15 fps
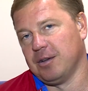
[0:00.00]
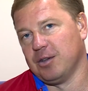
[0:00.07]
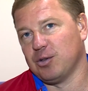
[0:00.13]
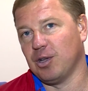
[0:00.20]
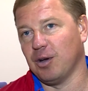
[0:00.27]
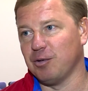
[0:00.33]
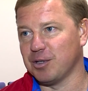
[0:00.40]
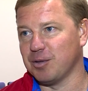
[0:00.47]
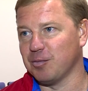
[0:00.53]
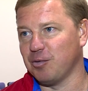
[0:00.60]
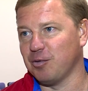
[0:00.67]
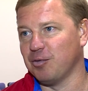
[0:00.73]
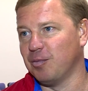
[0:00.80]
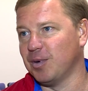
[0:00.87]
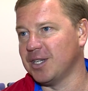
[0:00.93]
С удовольствием
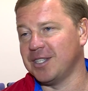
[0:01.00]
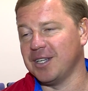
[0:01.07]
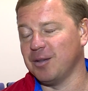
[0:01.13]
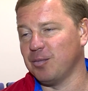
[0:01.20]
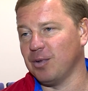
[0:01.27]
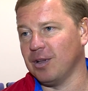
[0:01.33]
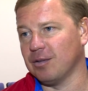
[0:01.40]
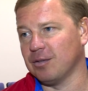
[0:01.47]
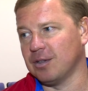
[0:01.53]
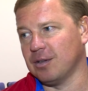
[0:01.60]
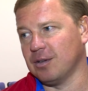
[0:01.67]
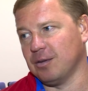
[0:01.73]
ходят в бассейн плавать,